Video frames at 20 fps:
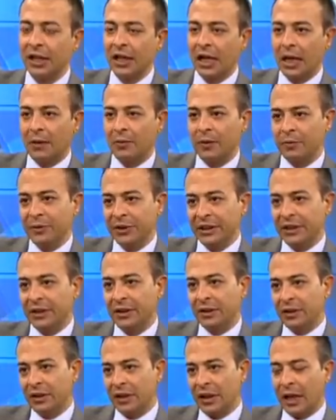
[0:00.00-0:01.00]
Ama bir de
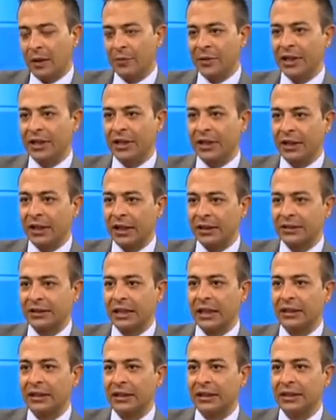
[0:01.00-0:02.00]
Amerikan
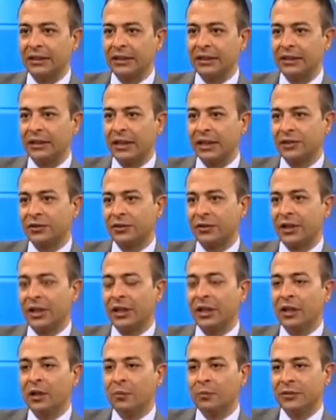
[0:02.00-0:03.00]
askerleri gittikten sonra
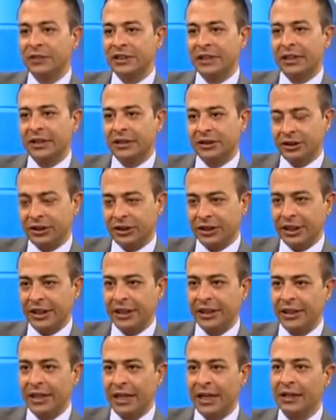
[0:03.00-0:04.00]
bize
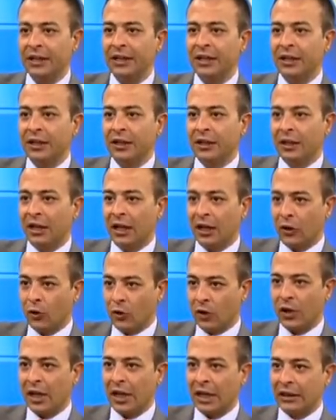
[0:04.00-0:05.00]
şehirler
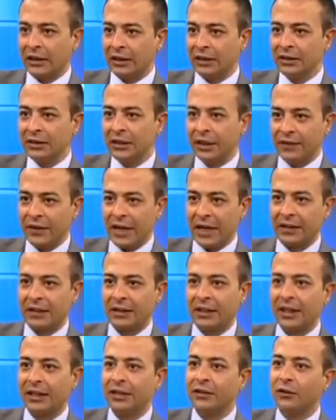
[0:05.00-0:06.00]
o alanı da verdiler.